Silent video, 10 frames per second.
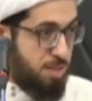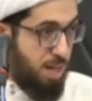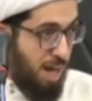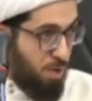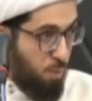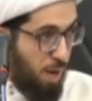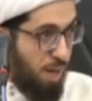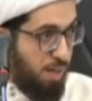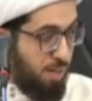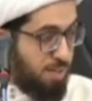أنت الآن
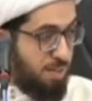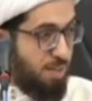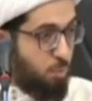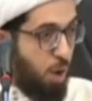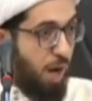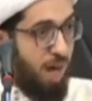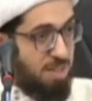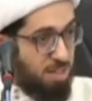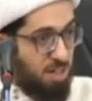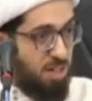واحد
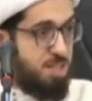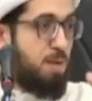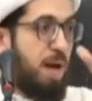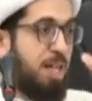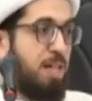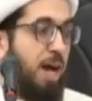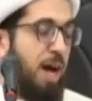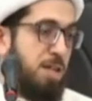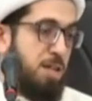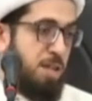معاصر لزمان
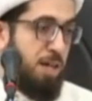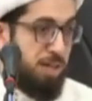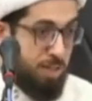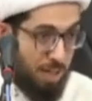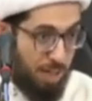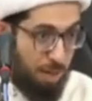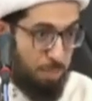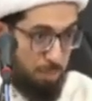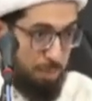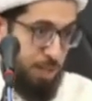الحادثة عندك
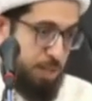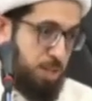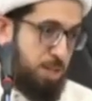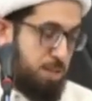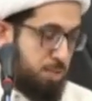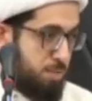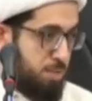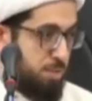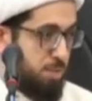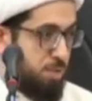خبر من عنده
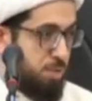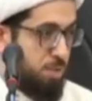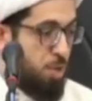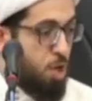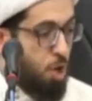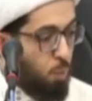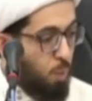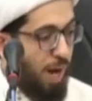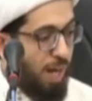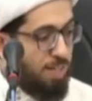
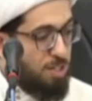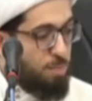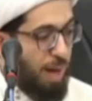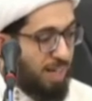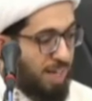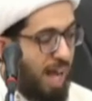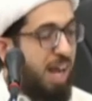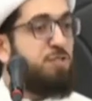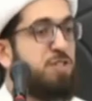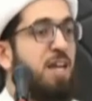وواحد يجي بعد
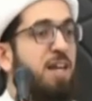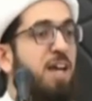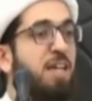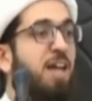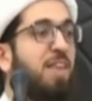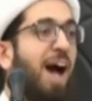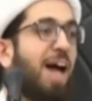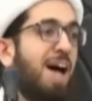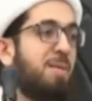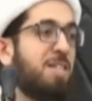ألف سنة يضع
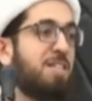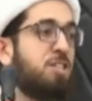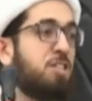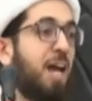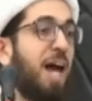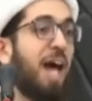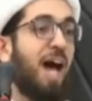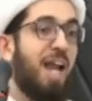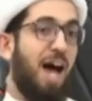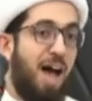علامة
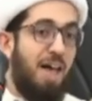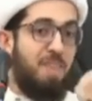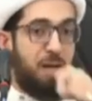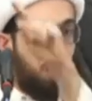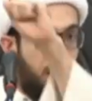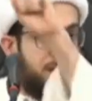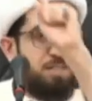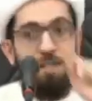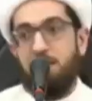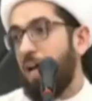إشكال على هذا
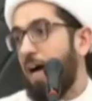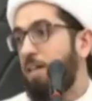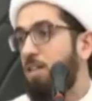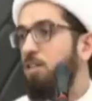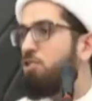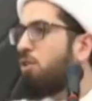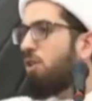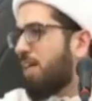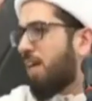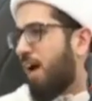المعاصر للحادثة
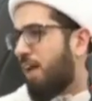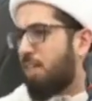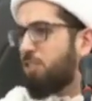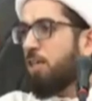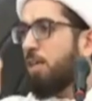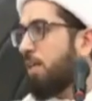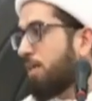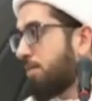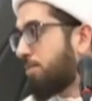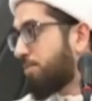شلون قال
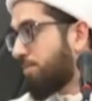هالشكل